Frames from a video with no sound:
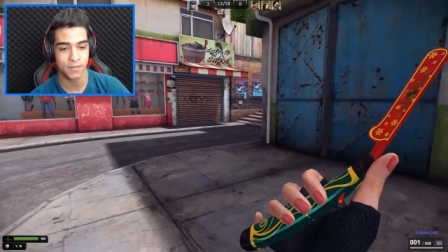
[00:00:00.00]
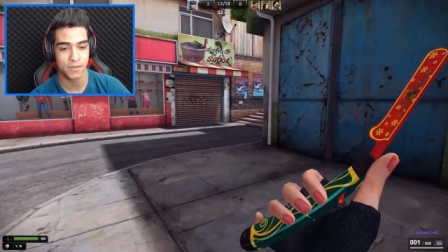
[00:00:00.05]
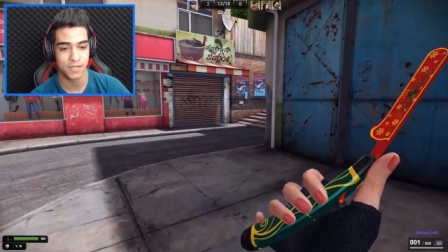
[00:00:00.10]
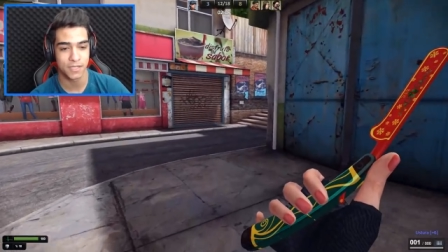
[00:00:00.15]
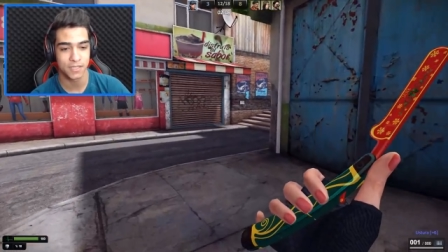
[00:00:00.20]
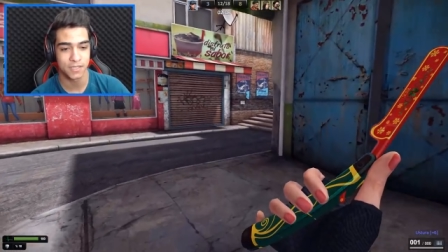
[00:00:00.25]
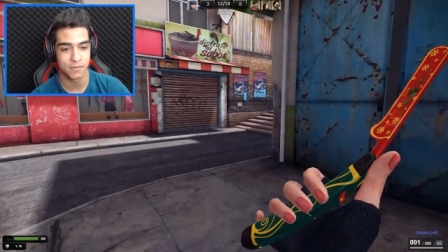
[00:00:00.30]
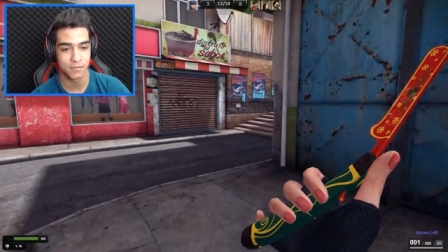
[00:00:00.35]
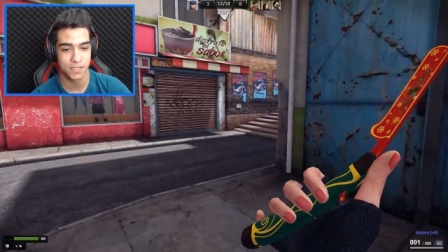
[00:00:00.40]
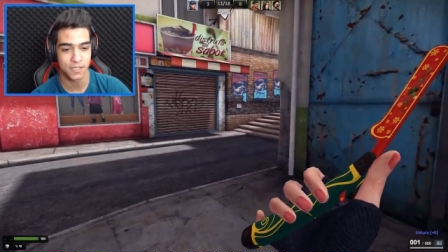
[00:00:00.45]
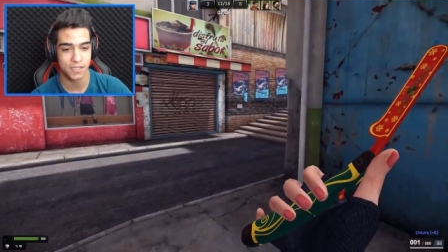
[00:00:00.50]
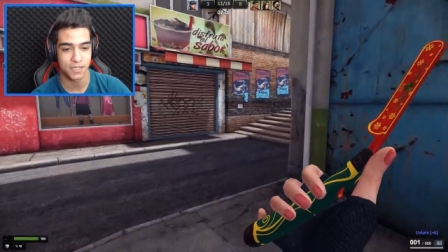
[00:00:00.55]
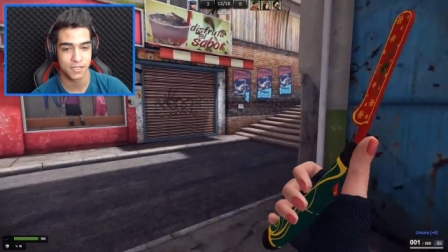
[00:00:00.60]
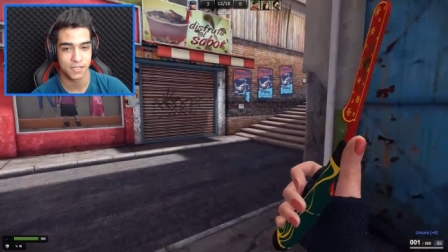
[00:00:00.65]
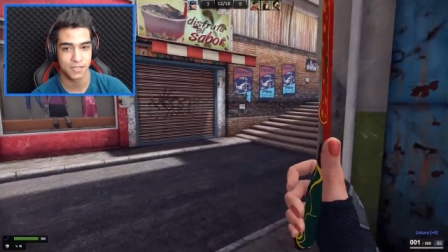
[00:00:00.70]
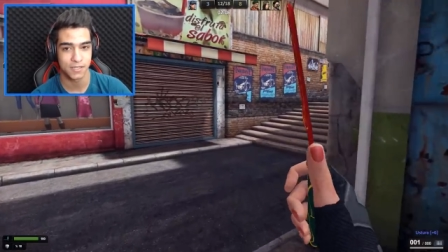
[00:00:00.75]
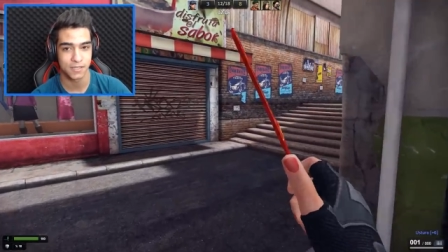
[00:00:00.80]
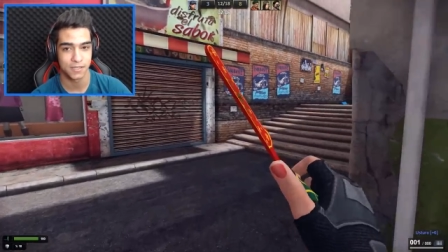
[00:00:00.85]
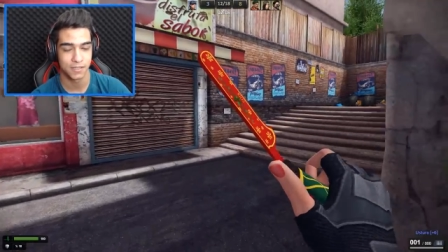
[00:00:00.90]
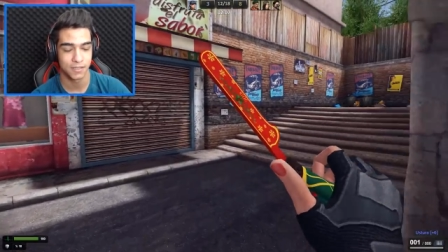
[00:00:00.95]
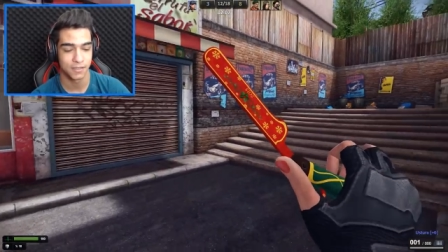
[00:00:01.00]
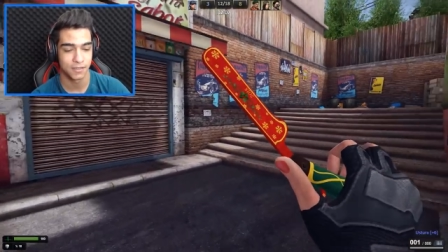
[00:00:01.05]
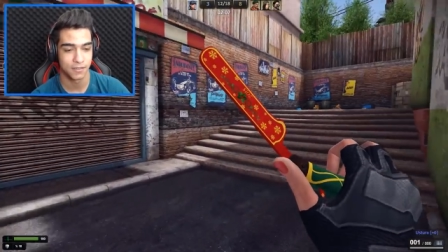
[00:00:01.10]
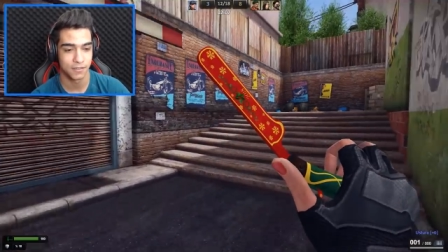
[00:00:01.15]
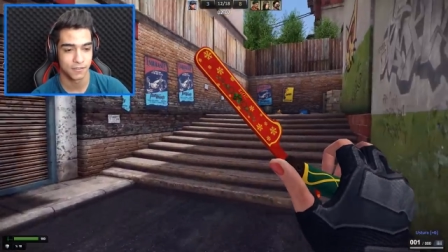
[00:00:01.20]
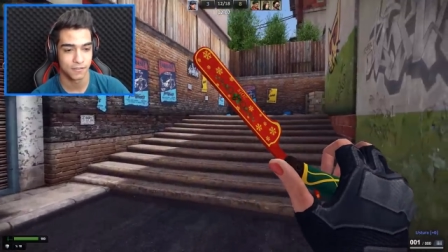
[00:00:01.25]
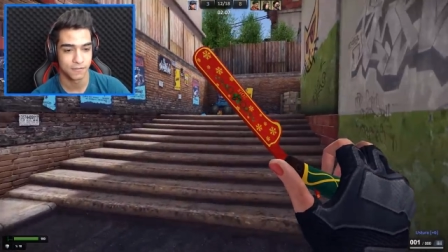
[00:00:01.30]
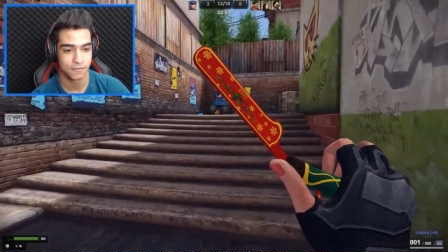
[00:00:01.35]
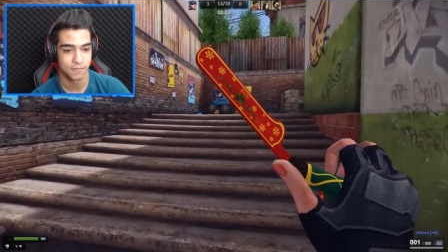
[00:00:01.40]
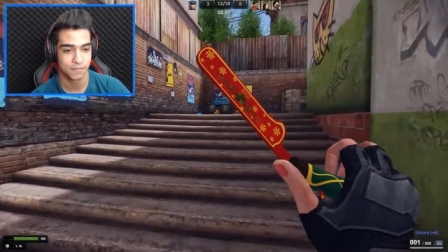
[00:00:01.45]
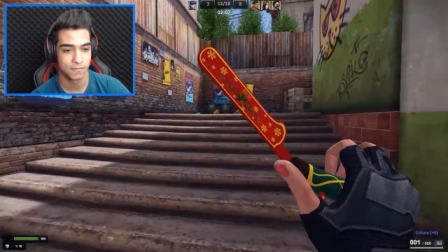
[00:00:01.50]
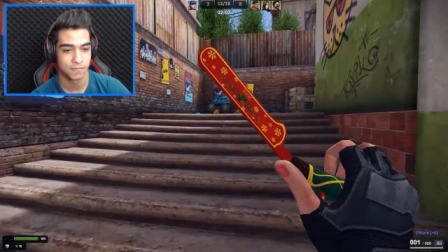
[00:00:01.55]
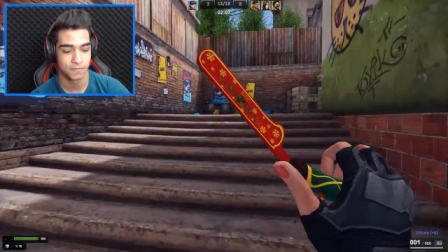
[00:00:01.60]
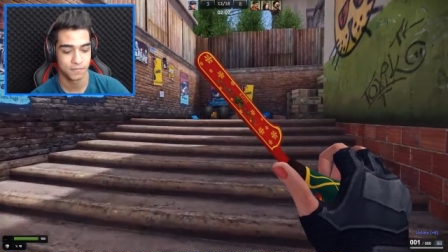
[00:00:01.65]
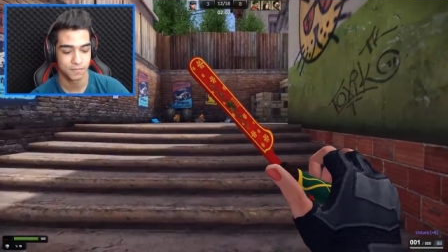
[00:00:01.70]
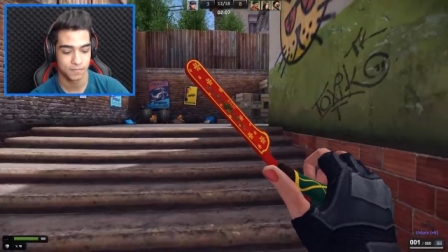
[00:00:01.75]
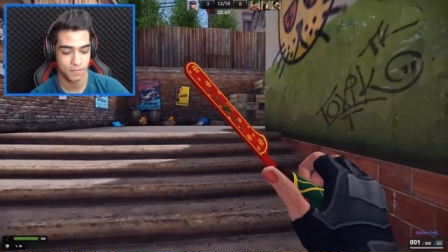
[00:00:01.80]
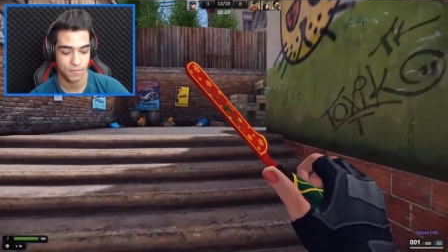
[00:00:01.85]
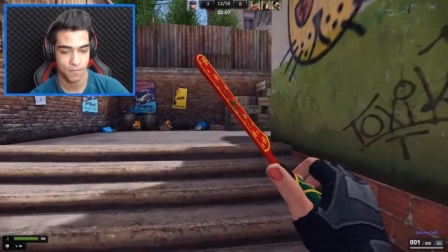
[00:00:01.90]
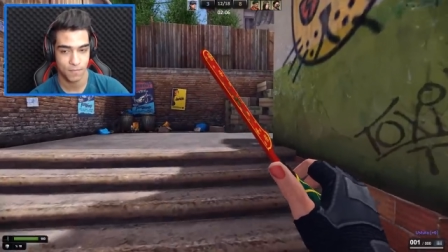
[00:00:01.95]
Hazır mısınız? Şu
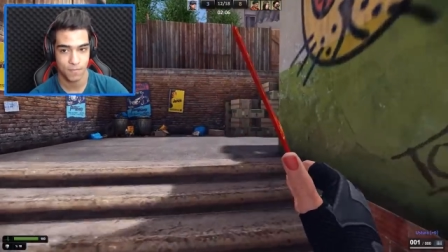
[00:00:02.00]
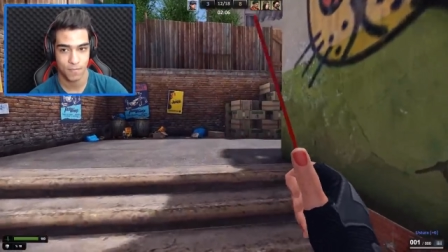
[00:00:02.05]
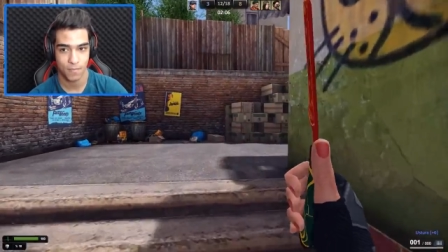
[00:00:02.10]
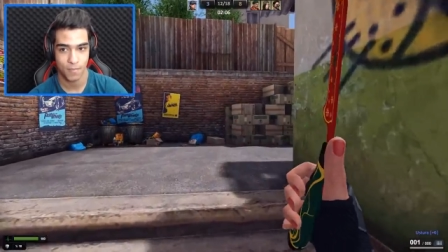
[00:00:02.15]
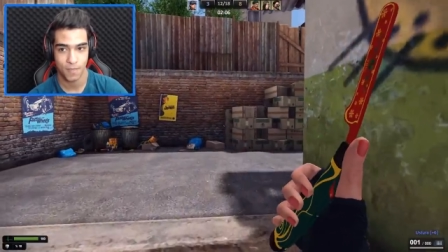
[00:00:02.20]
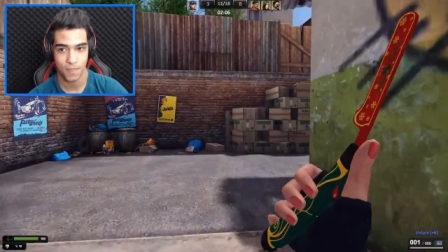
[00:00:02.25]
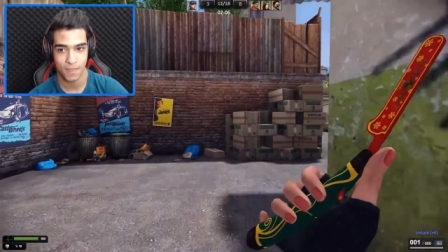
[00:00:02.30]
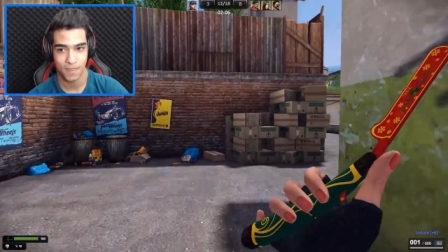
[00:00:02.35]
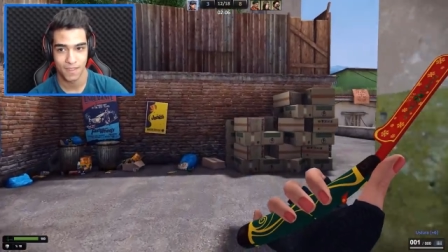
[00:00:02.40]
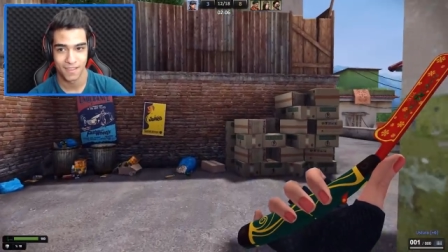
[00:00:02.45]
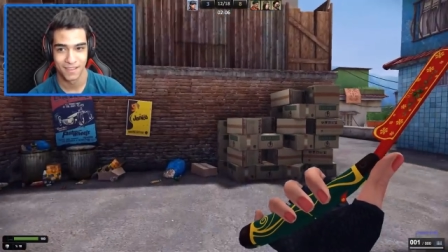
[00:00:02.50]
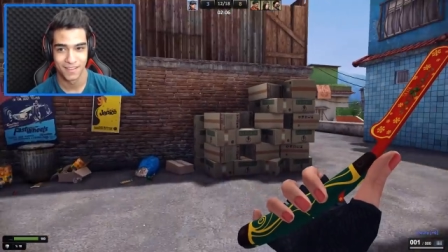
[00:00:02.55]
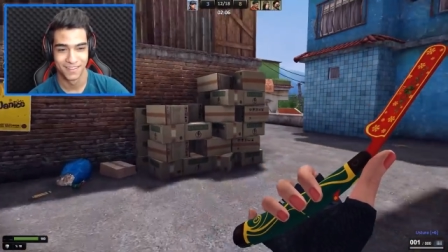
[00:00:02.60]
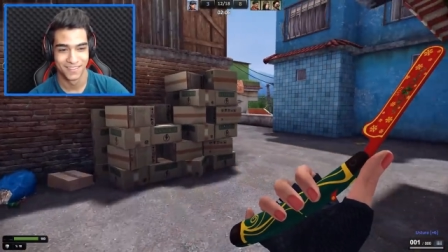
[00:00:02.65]
an inandık kardeşim.